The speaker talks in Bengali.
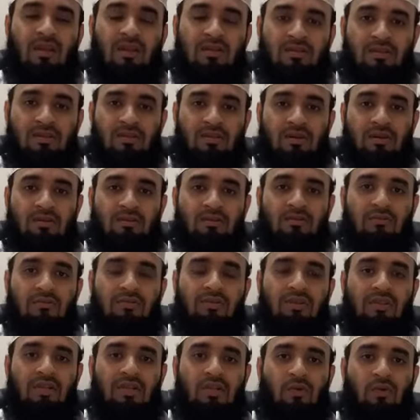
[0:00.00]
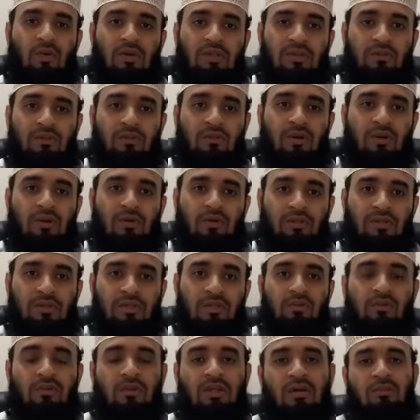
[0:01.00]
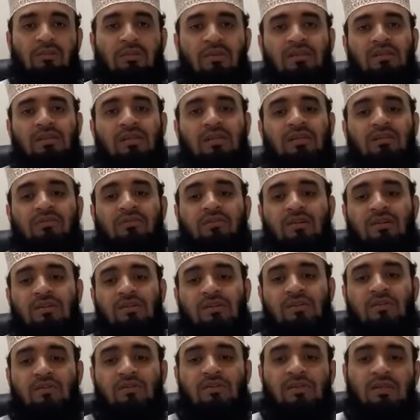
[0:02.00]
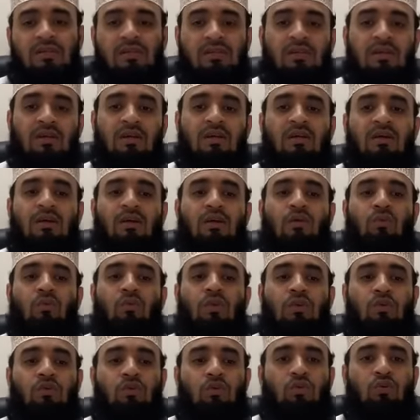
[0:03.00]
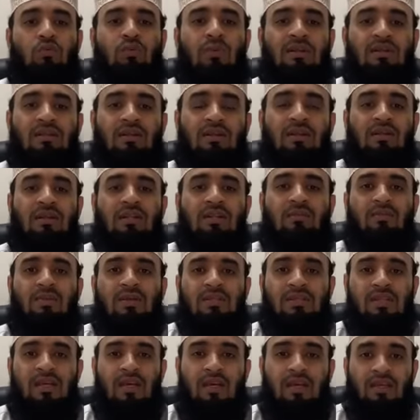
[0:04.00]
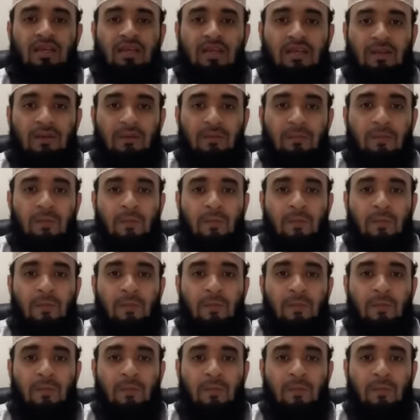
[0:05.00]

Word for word: এ সাদাকাতুল ফিতিরকে ওয়াজিব করা হয়েছে দুই নম্বর সিগনিফিকেন্স হচ্ছে ওয়াতআমাথান লিল মাসাকিন